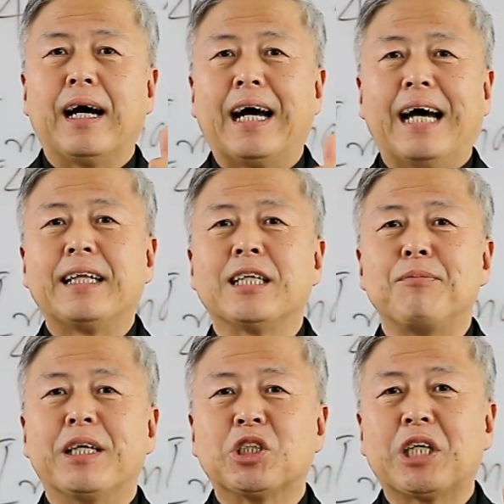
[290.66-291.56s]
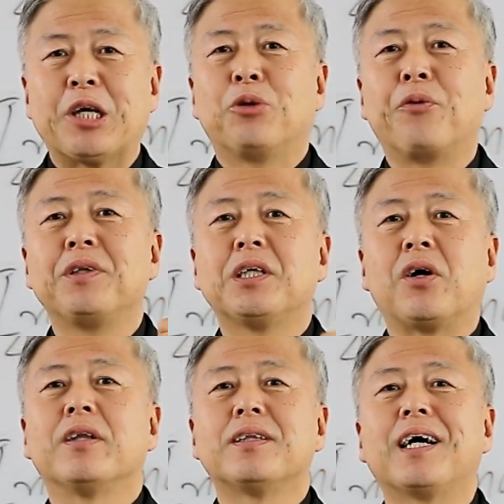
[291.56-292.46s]
하나님의 자유로운
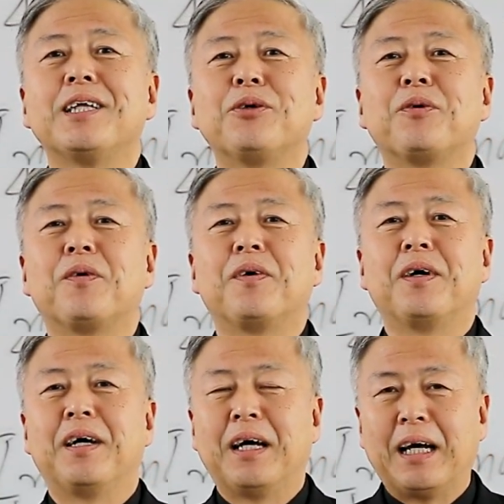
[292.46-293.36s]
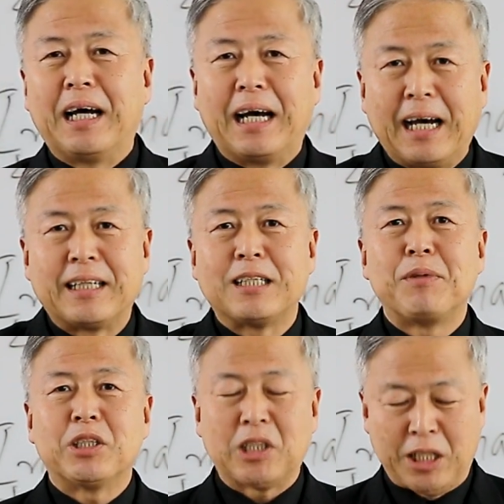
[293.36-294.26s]
결단이요
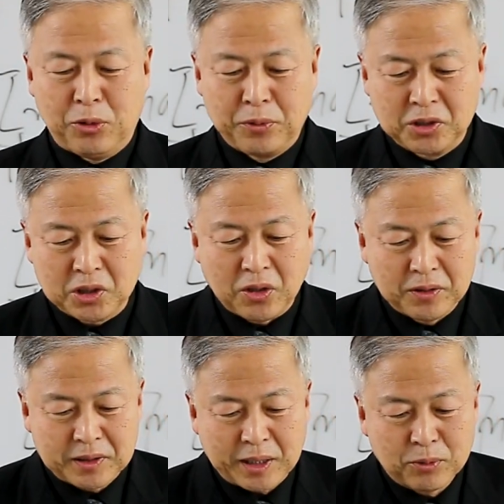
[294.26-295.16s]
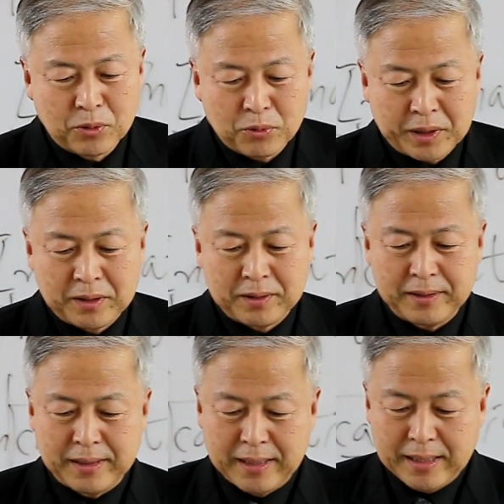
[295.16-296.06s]
하나님의 자유로운 선택으로
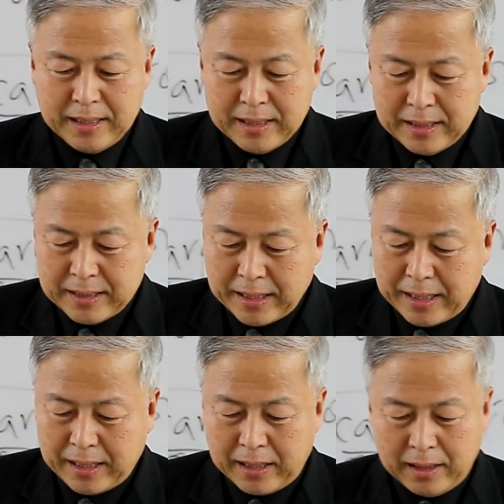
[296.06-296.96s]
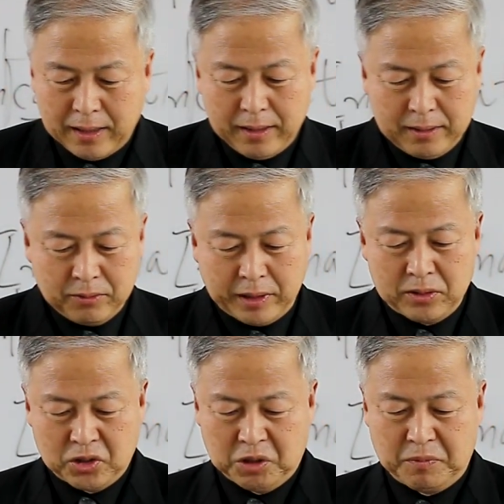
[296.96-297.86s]
우리는 이해해야
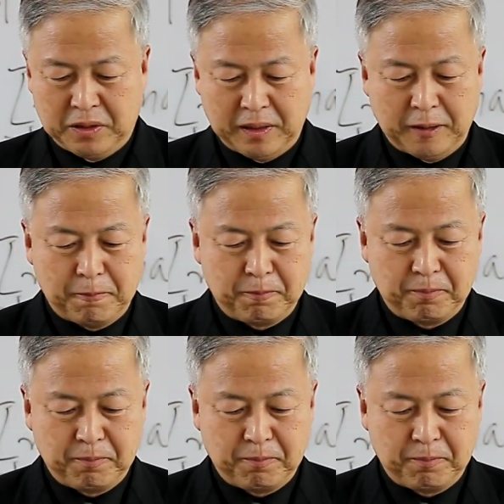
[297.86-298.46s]
되는 것입니다.